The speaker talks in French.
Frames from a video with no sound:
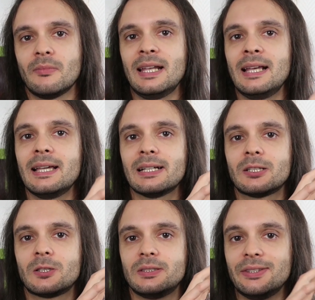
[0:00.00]
mais elle a
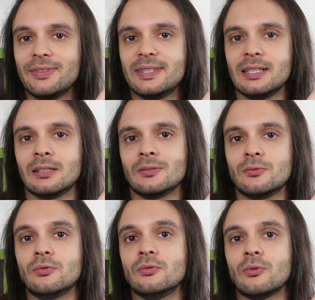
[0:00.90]
l'air difficile,
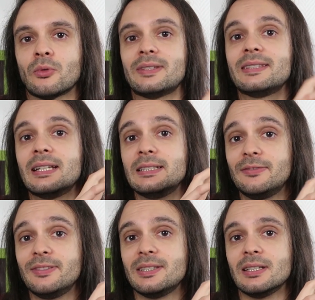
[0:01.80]
ou on dit qu'elle est
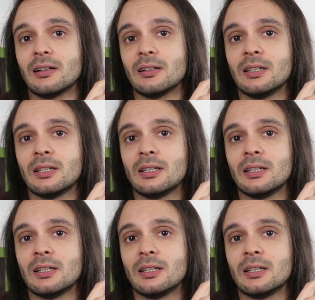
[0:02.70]
difficile.